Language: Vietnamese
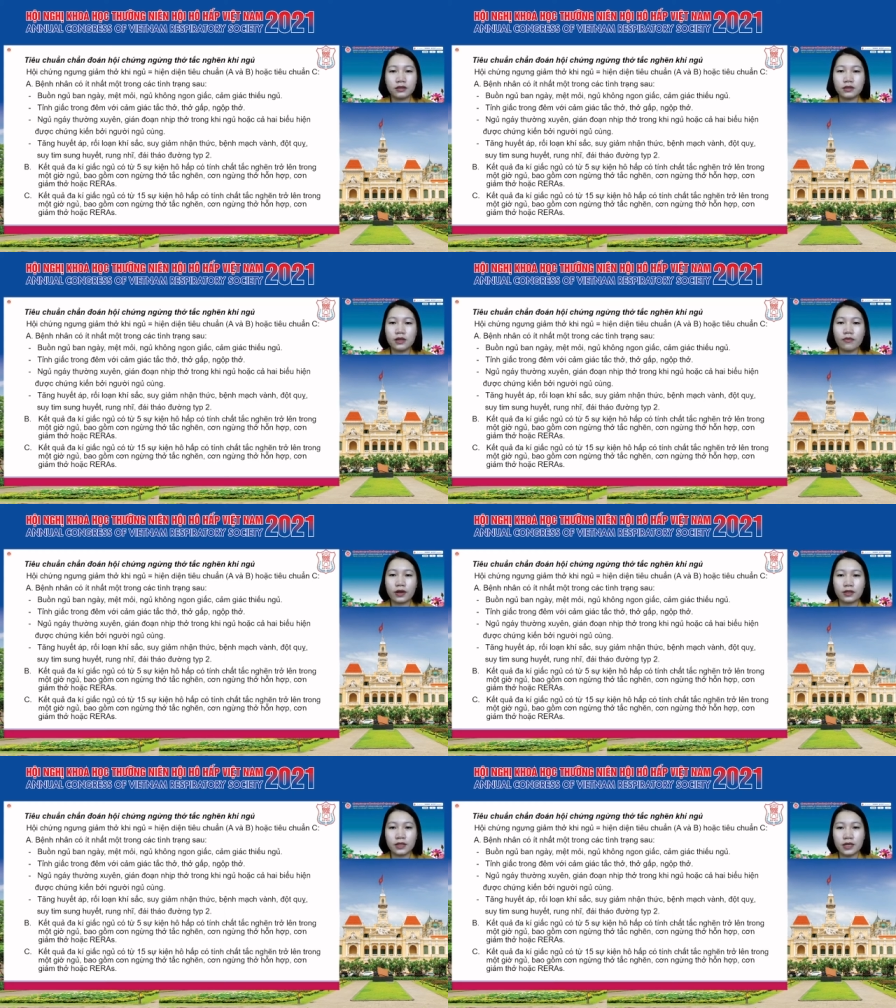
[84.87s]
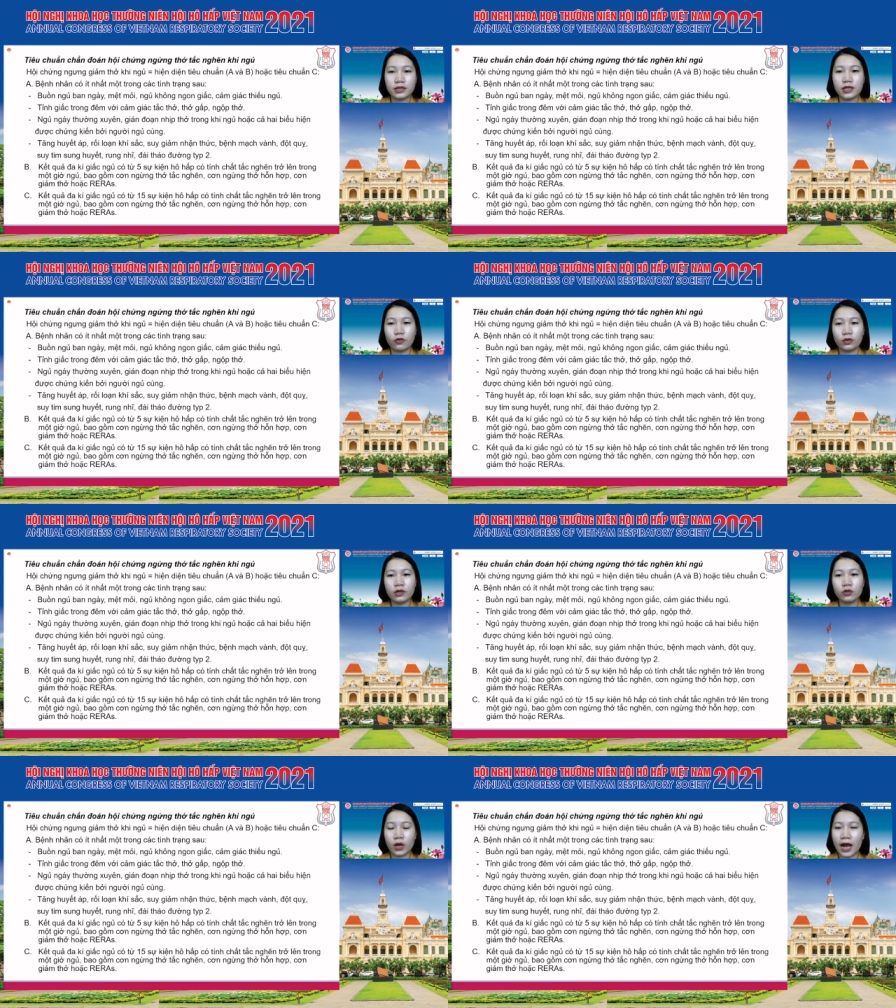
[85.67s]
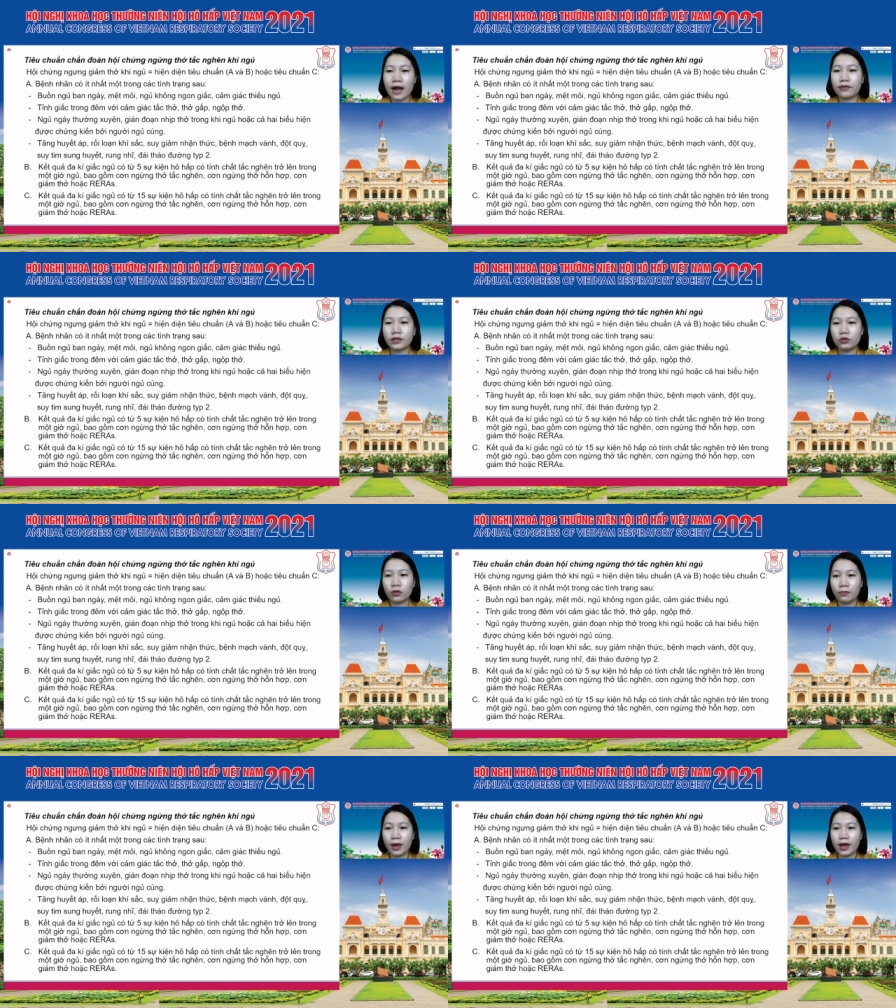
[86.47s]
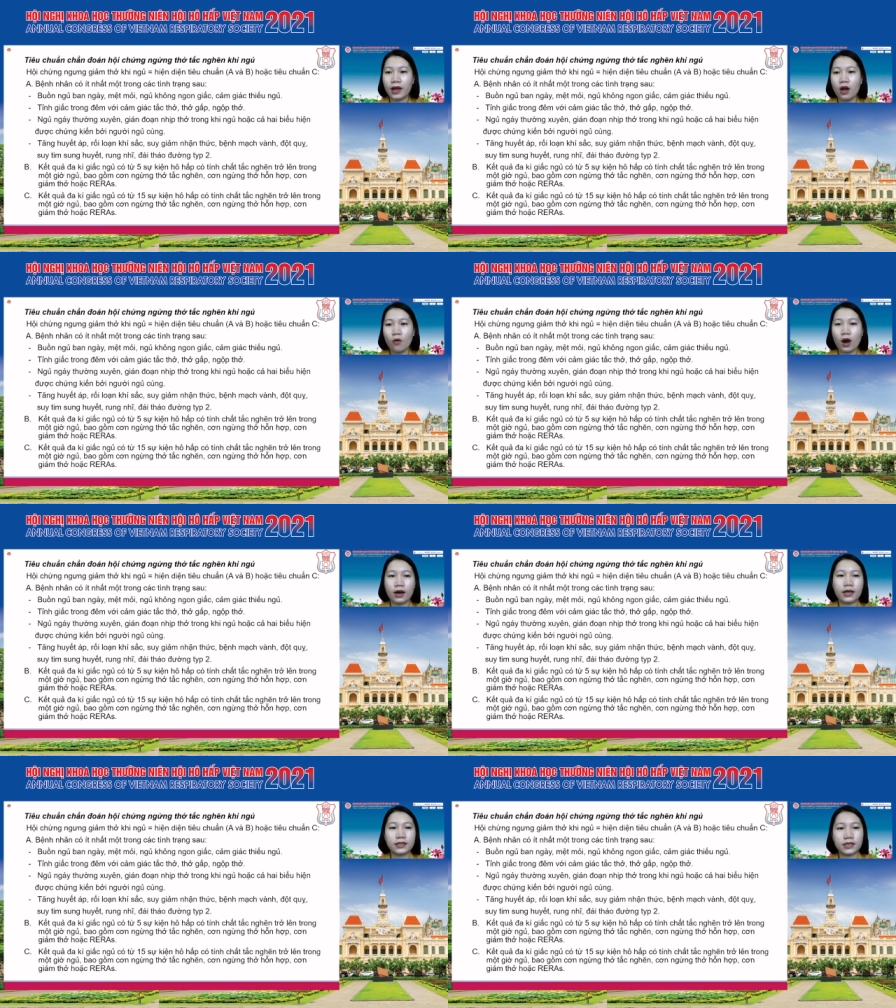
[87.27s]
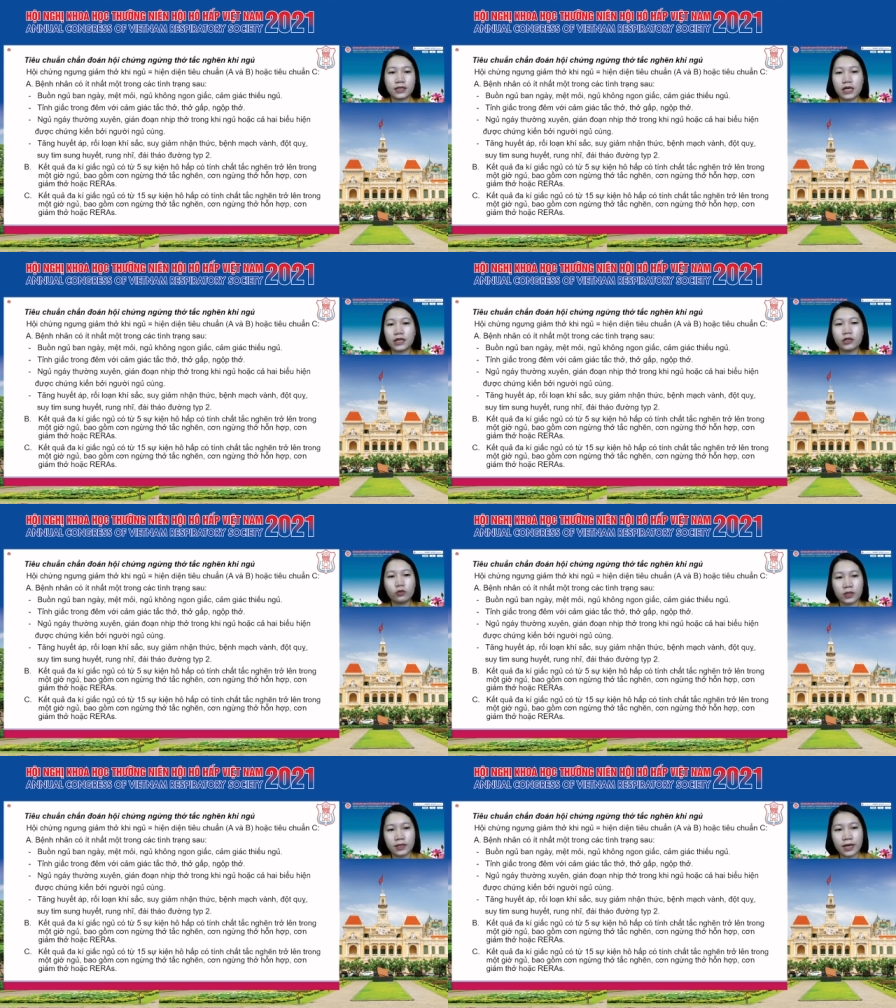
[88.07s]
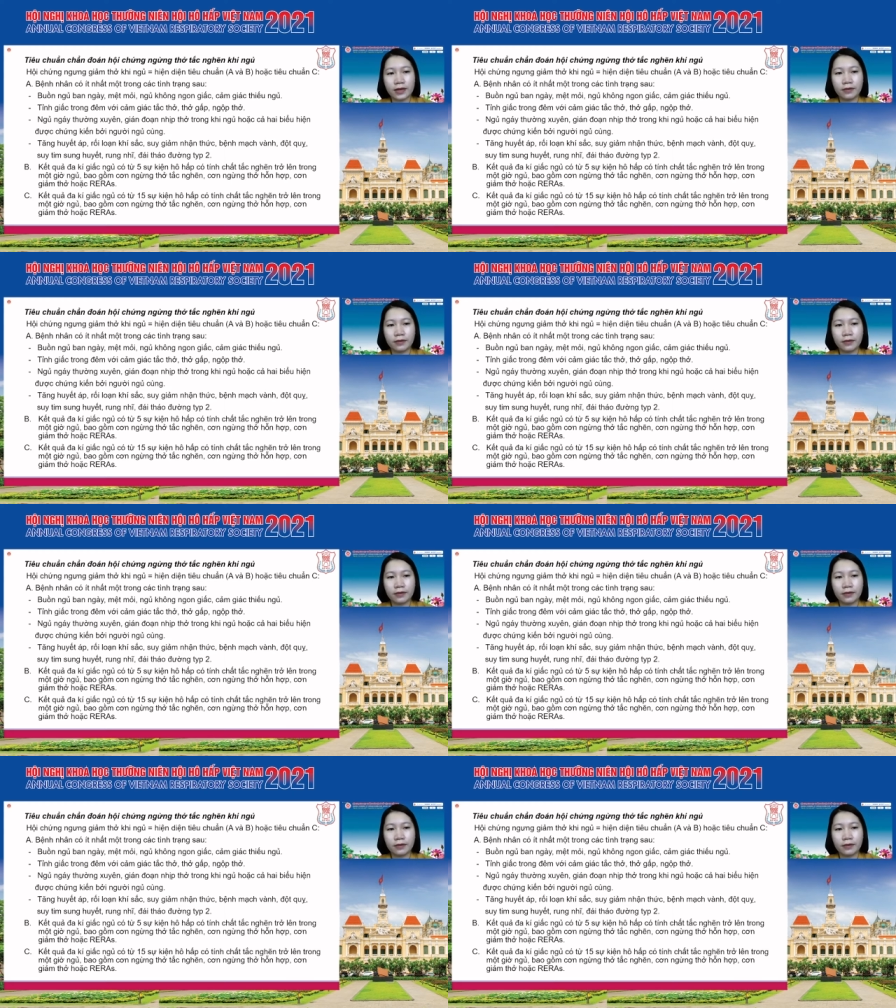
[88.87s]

dựa vào sự hiện diện của tiêu chuẩn A và tiêu chuẩn B hoặc là cần tiêu chuẩn C.